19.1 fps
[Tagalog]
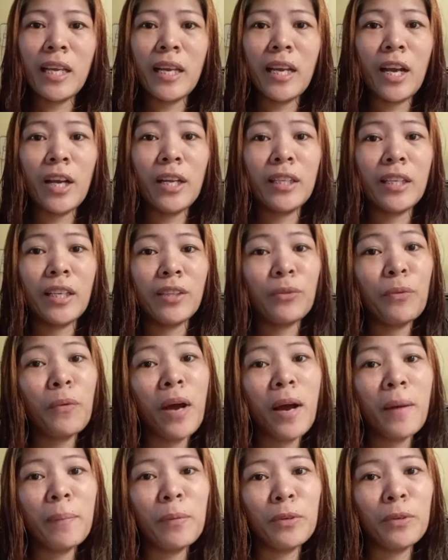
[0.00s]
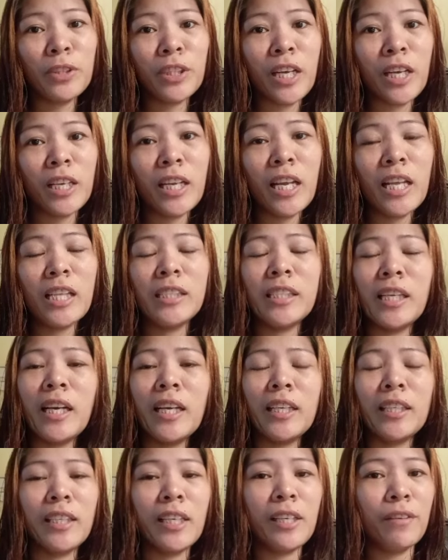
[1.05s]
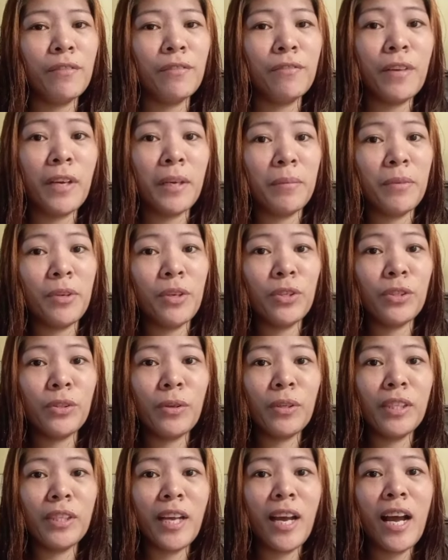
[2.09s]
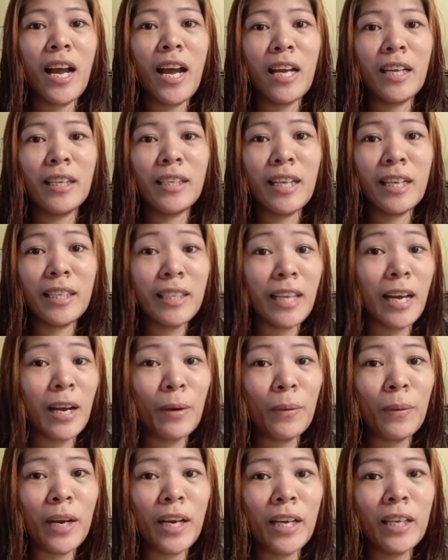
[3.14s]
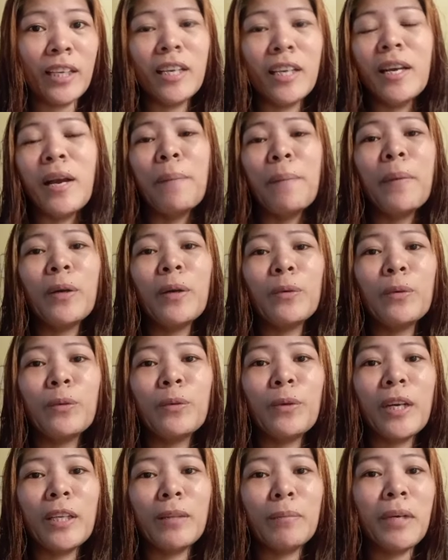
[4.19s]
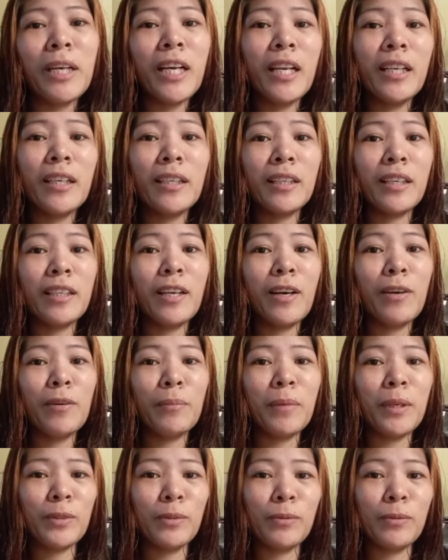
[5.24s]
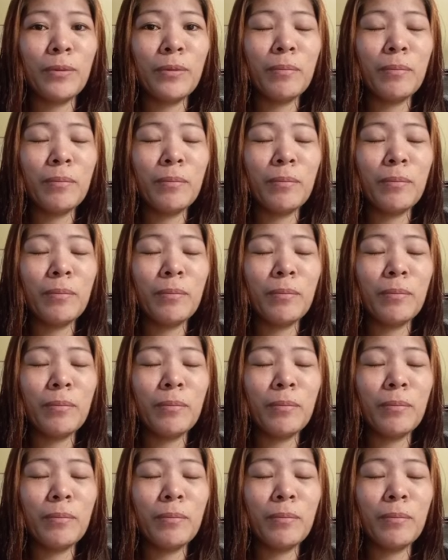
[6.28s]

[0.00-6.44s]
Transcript: Ayan, natuwa po siya dahil sa kanyang 5 years old na edad daw ay marunong at magaling na daw mag